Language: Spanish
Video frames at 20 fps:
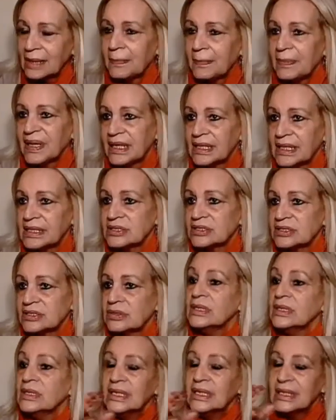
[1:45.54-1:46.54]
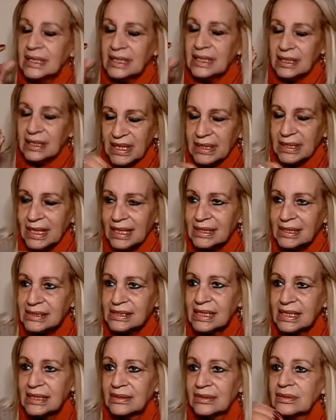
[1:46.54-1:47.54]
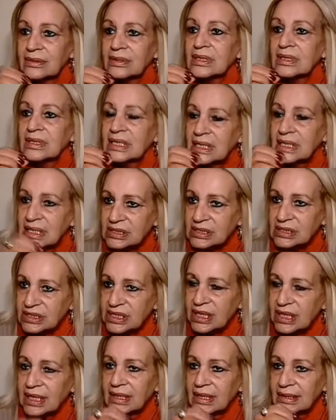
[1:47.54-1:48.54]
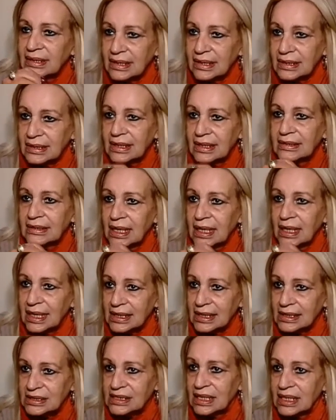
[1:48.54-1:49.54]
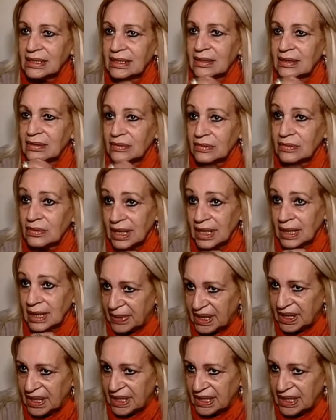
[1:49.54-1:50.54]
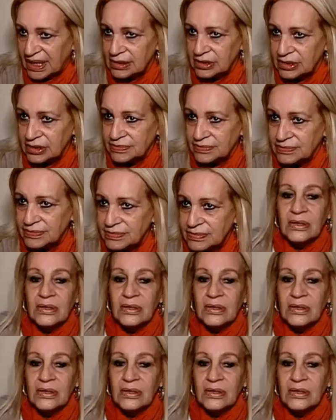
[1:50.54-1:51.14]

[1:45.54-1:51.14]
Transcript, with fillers: el pie derecho y mentalizando que Chile está entrando en la cancha con el pie derecho.